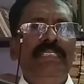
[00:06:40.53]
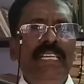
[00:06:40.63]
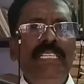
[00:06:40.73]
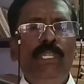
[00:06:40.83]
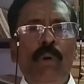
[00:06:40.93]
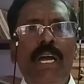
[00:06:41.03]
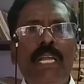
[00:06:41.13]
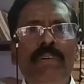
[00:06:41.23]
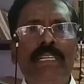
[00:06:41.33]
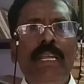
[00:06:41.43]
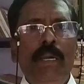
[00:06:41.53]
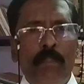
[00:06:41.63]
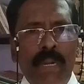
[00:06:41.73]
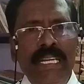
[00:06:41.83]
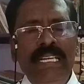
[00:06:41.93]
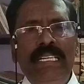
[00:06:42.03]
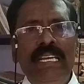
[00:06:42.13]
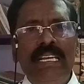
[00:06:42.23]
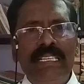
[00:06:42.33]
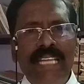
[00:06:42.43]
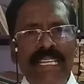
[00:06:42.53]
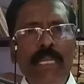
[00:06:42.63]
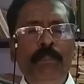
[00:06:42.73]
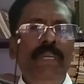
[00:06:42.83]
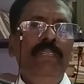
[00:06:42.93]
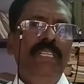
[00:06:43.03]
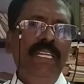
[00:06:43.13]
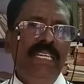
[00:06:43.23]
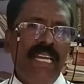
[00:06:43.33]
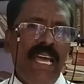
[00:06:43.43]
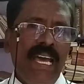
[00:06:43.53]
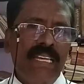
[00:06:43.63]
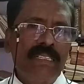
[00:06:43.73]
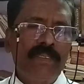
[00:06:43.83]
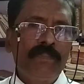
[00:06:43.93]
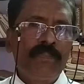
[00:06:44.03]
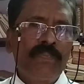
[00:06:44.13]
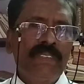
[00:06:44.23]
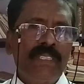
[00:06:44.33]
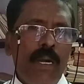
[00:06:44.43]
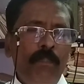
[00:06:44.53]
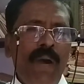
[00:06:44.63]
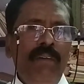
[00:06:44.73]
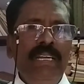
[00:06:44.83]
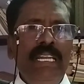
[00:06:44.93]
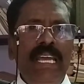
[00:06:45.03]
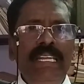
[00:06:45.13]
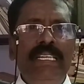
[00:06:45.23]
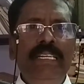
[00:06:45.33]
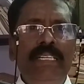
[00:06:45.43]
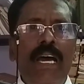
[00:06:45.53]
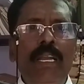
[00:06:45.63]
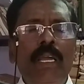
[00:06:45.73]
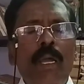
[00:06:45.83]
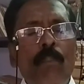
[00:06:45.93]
இயேசுவானவர் மன்னிக்க தயை பெருத்திருக்கிறார் நாம் பாவங்களை அறிக்கையிட்டால்